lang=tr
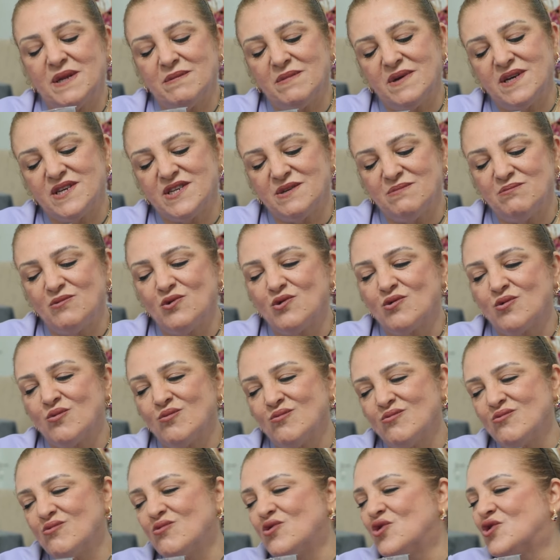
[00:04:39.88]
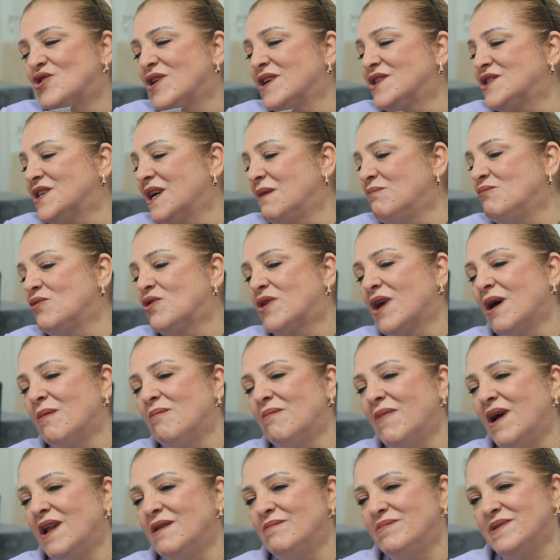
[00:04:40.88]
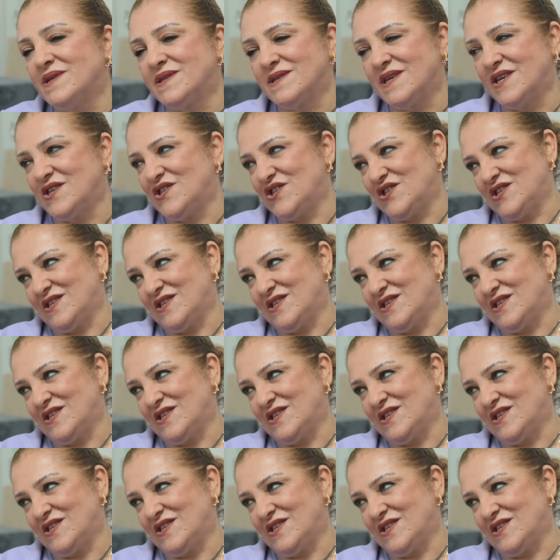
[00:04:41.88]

benim eşim mu muhteşem mükemmel bir eş.